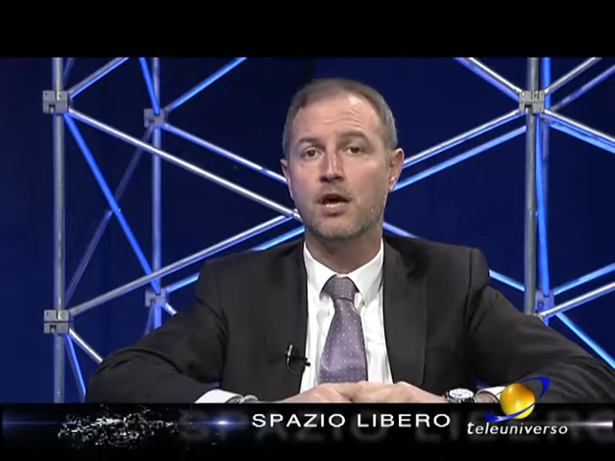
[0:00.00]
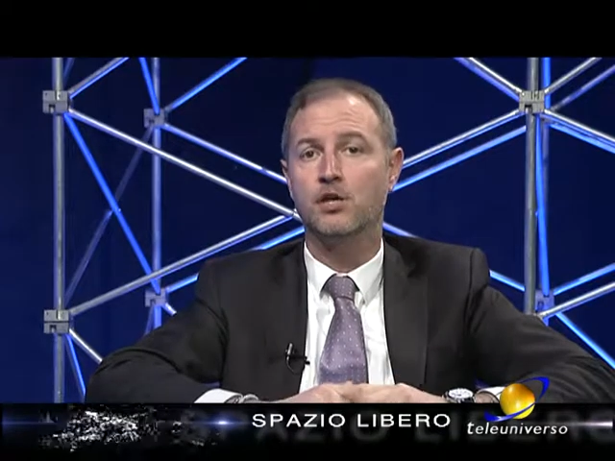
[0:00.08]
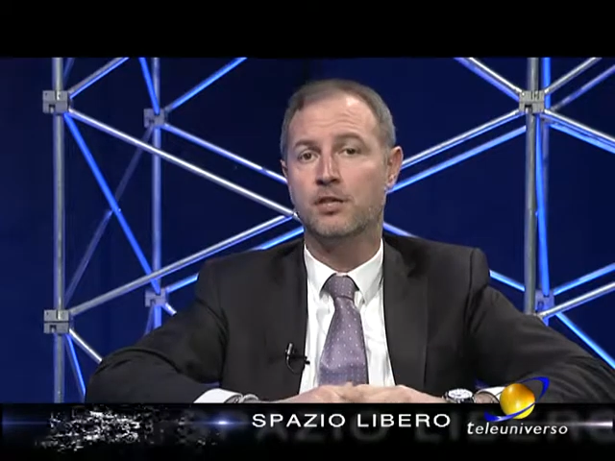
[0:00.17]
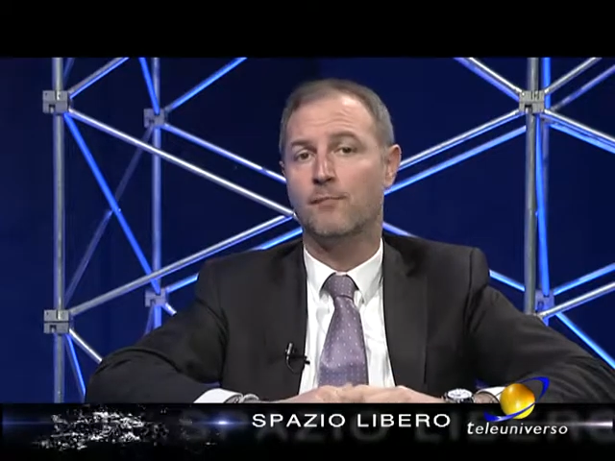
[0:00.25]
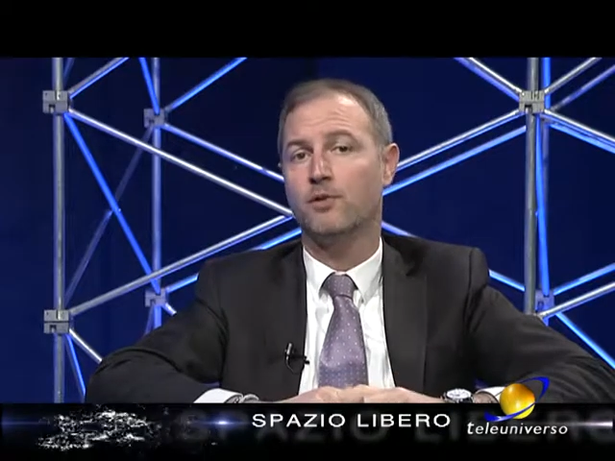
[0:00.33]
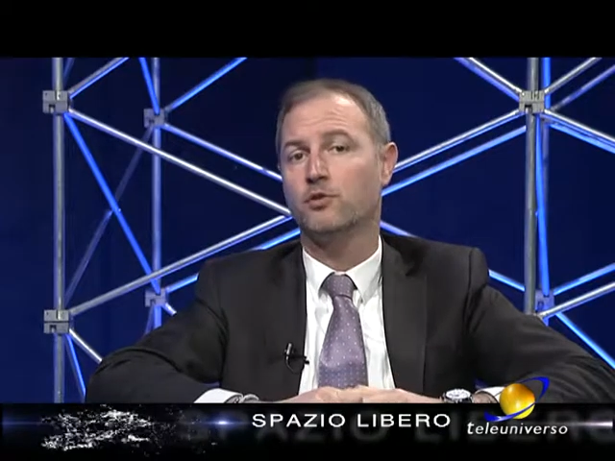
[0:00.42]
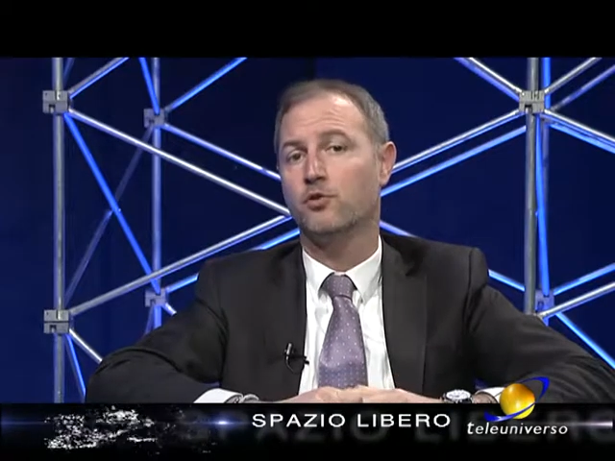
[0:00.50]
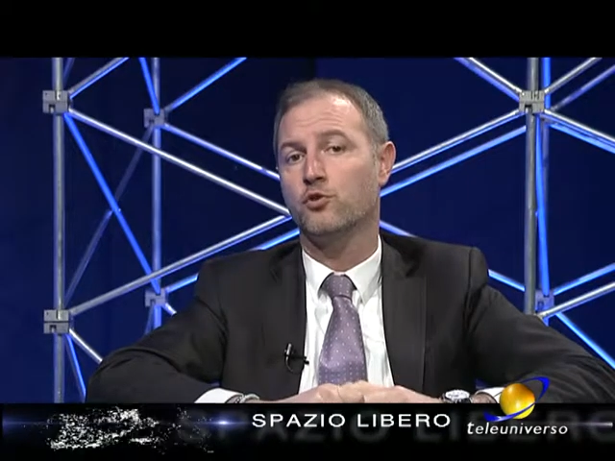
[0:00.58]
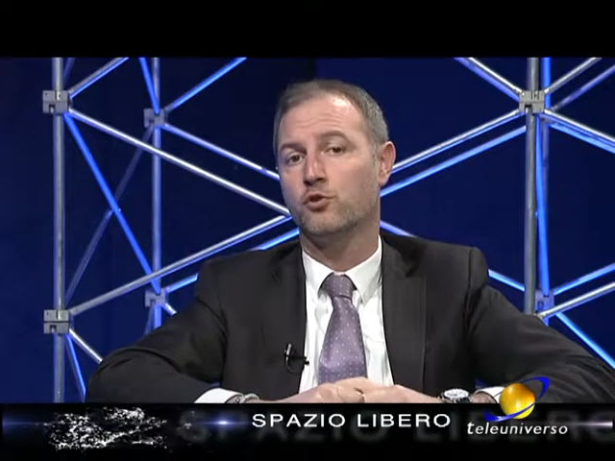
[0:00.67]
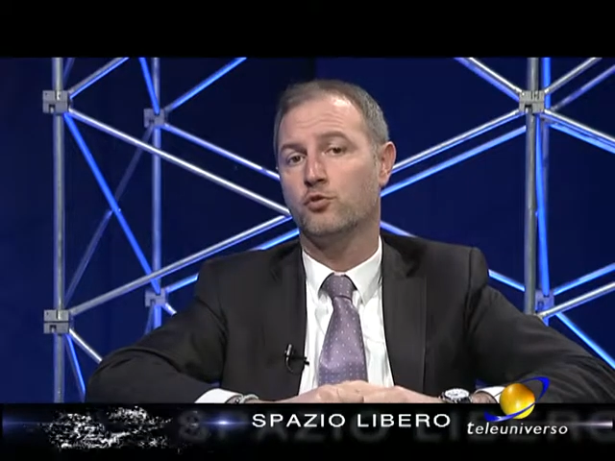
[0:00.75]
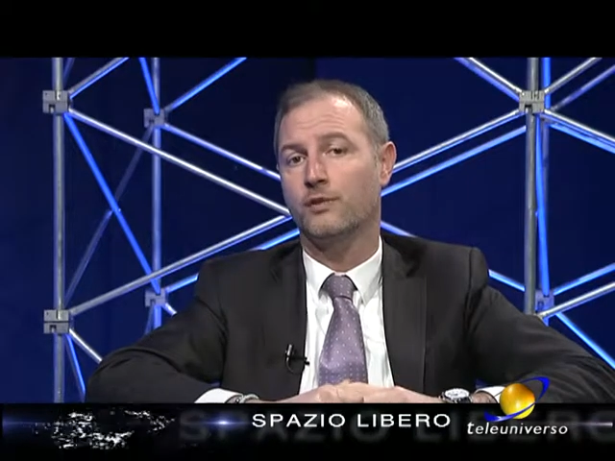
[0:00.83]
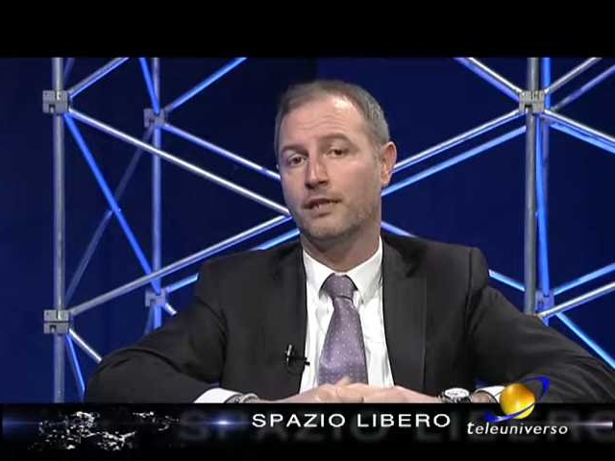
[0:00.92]
c'è
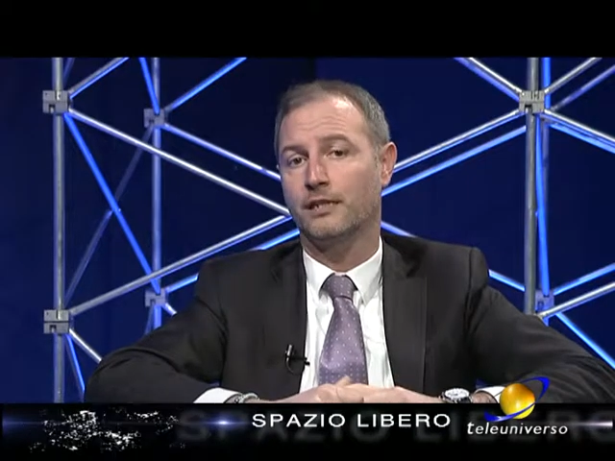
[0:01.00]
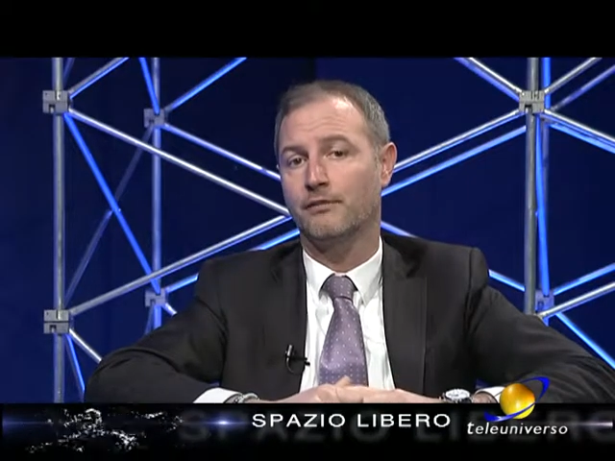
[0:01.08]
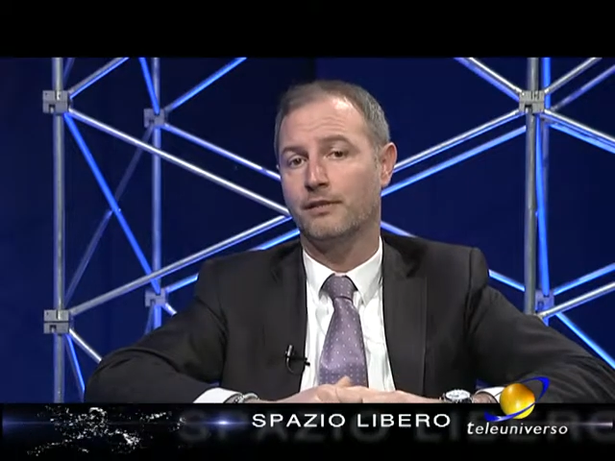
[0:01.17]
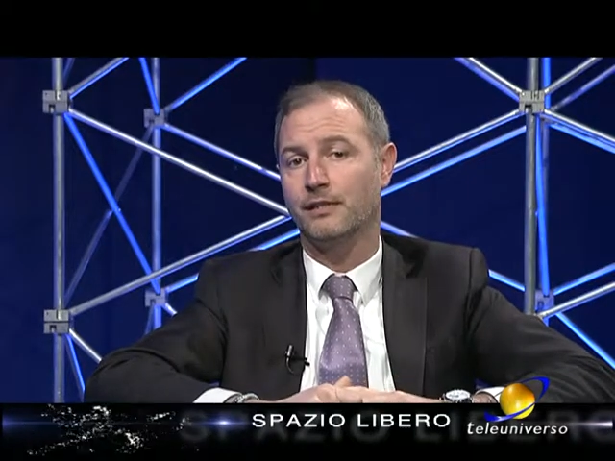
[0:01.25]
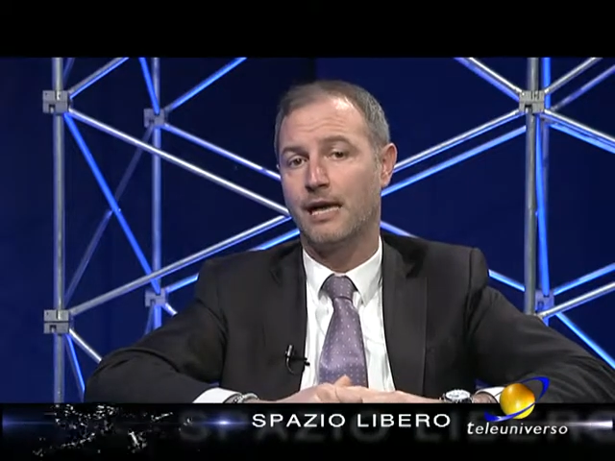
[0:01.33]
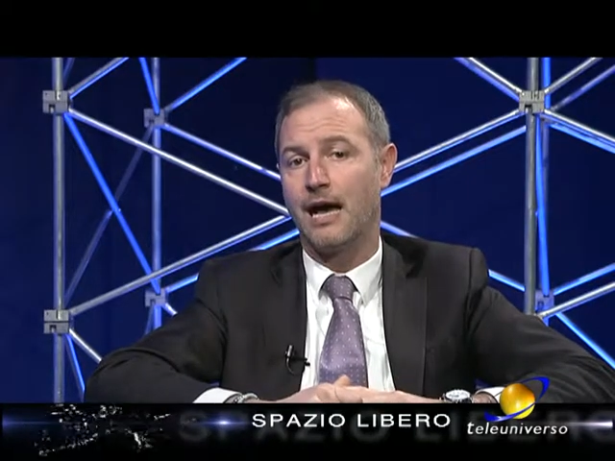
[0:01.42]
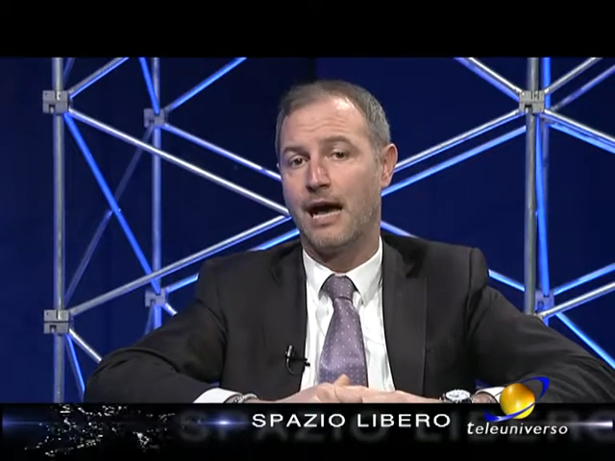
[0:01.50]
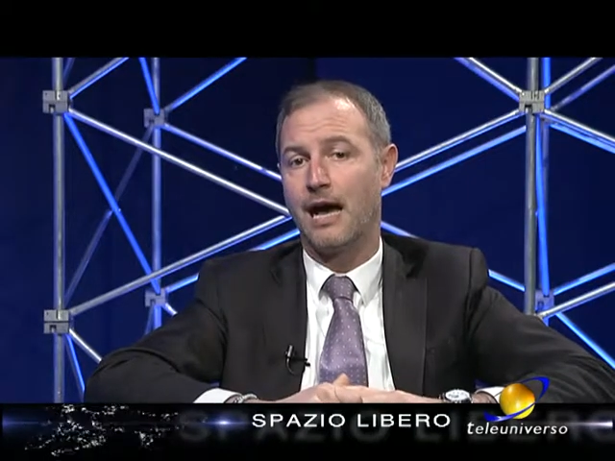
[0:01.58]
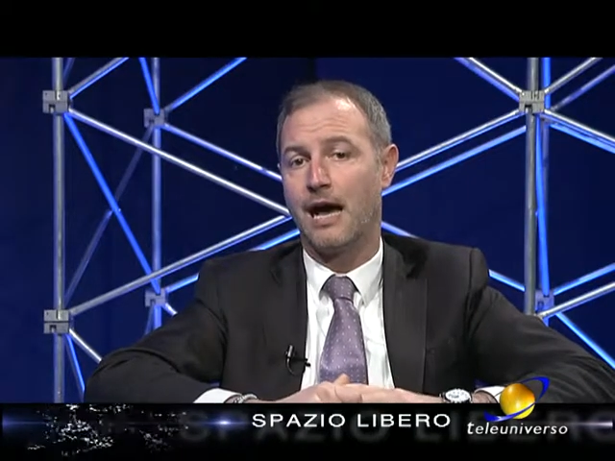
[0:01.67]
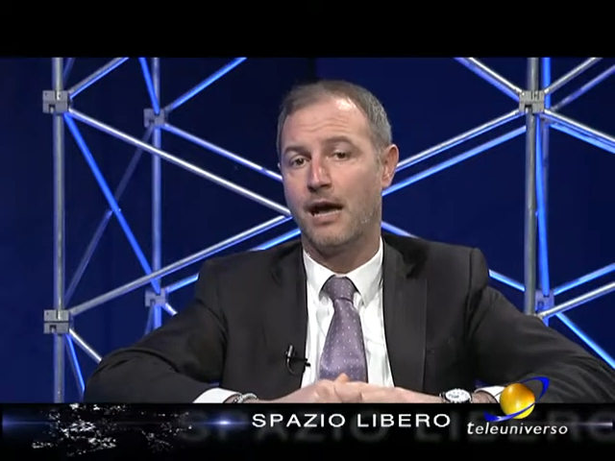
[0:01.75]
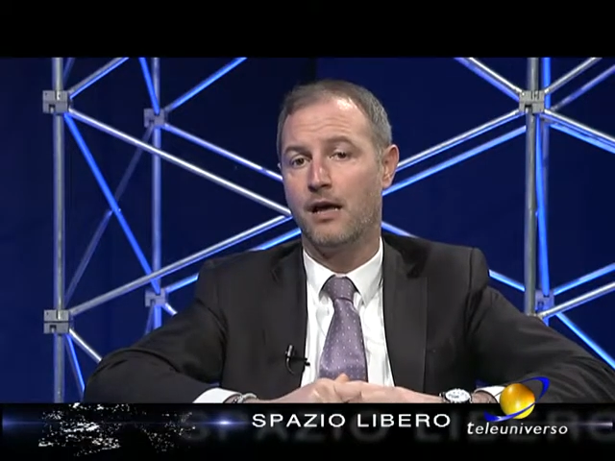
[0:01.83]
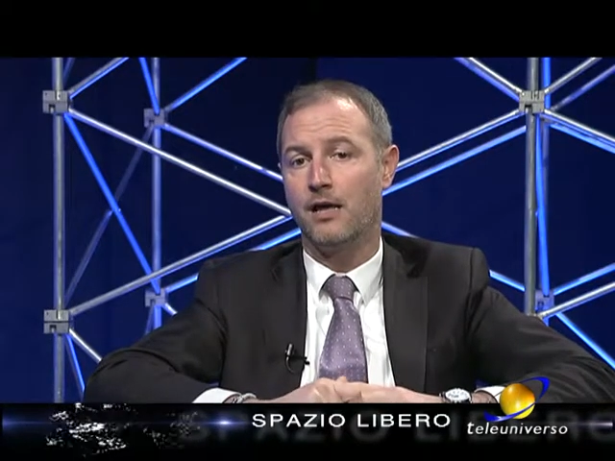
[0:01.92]
bisogno di
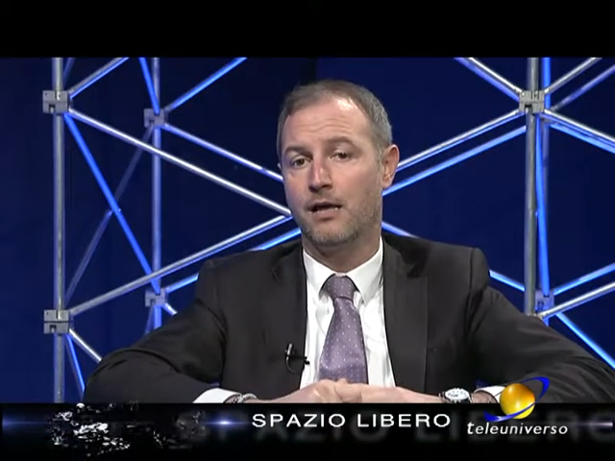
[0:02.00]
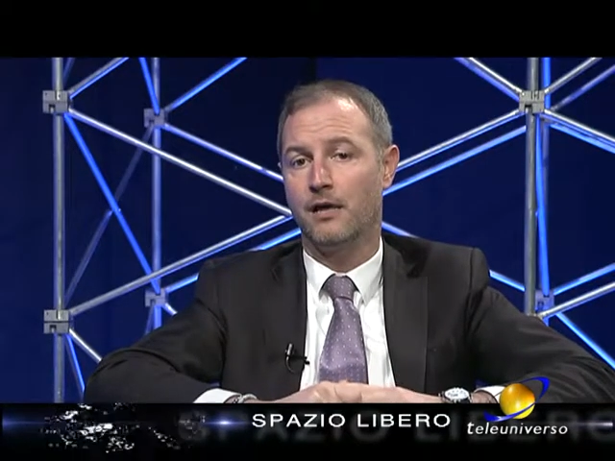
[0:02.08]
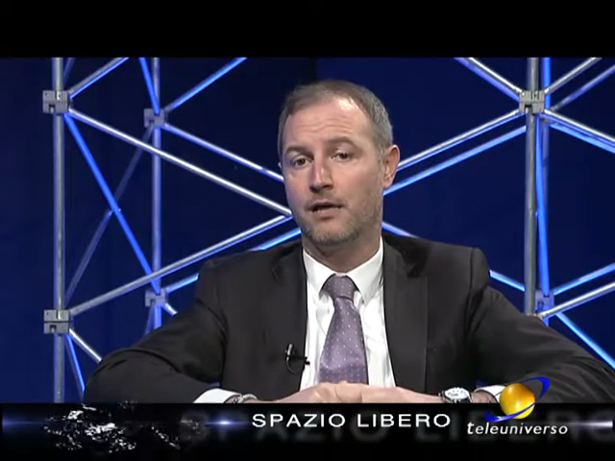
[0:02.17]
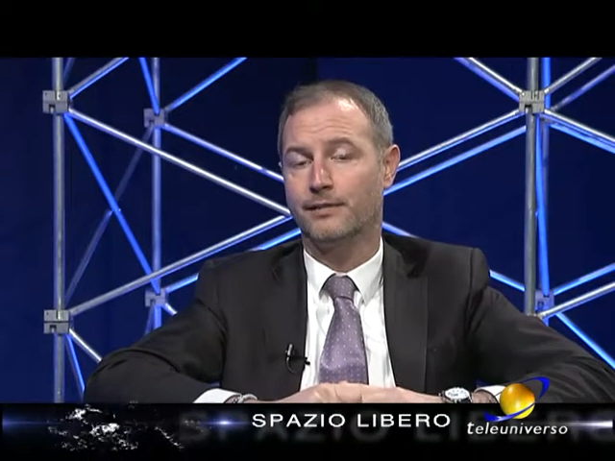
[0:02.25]
un'attività eh,